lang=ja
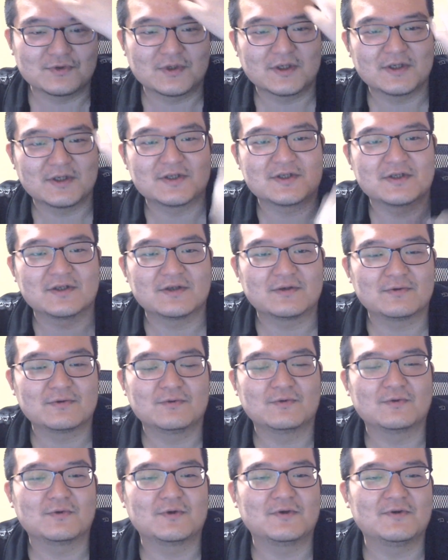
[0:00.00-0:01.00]
態でしたね、こ
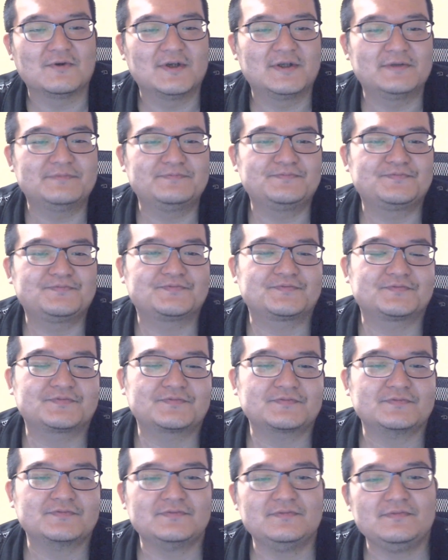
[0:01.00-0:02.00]
の時は。
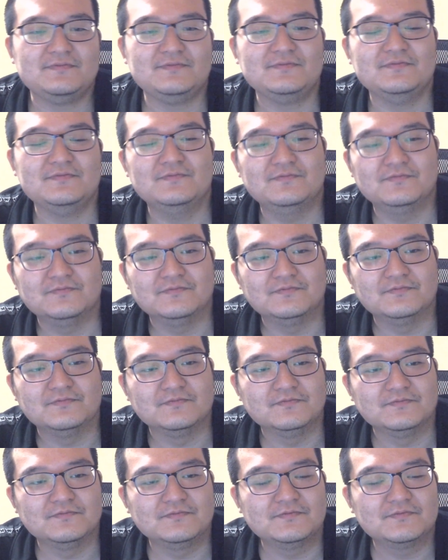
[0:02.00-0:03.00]
うん。
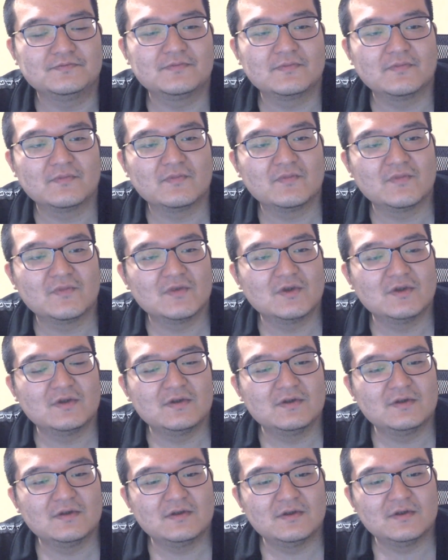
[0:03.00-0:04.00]

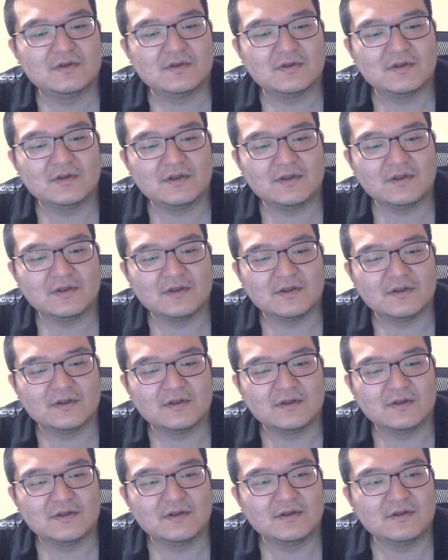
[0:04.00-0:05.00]
で、
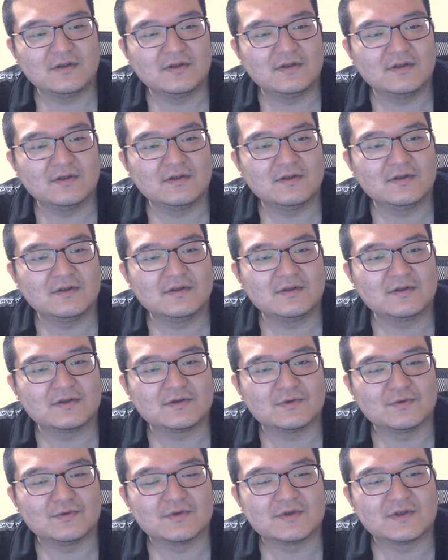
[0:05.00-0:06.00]
えー、
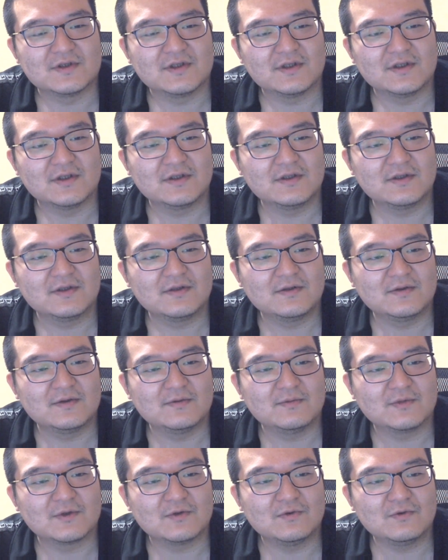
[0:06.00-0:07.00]
そうですね。
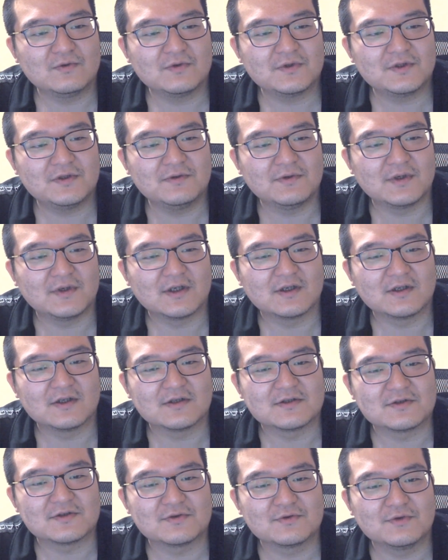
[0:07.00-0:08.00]
この日はなん
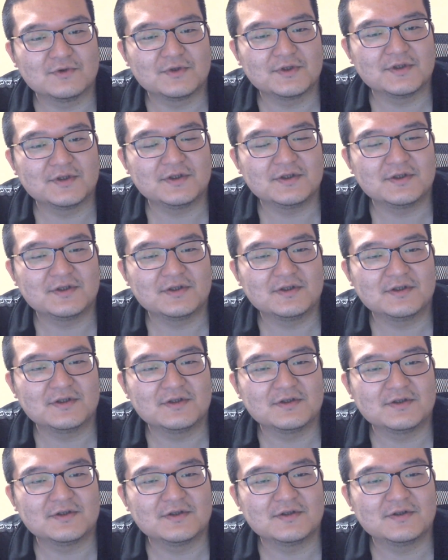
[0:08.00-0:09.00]
かすご
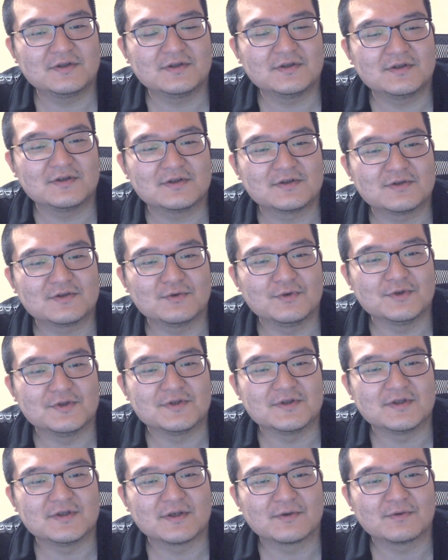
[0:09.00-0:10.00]
い、すごいで
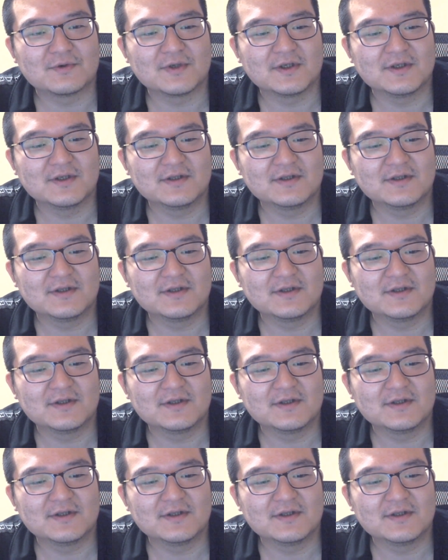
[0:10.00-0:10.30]
すね、これ。